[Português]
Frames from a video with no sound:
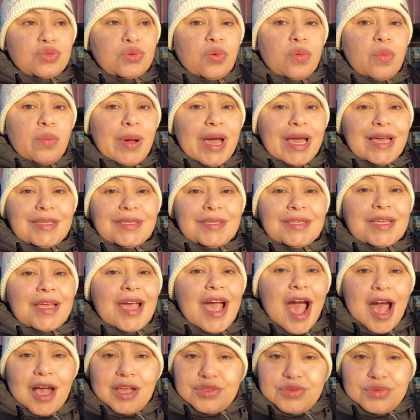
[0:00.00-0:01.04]
com mais
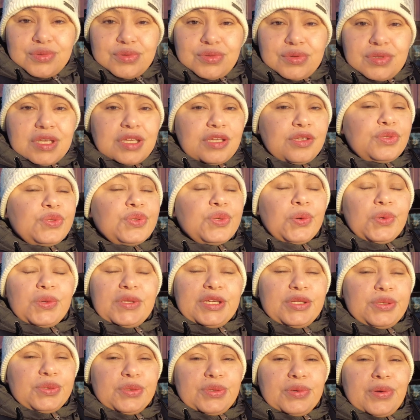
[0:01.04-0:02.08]
casos em toda
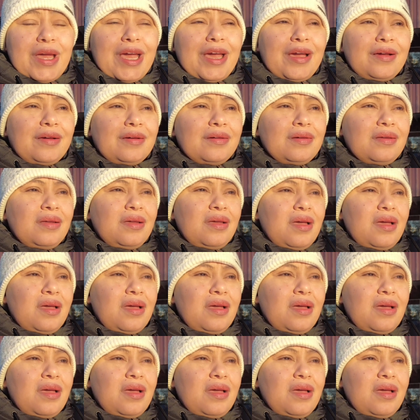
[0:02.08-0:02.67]
a Noruega.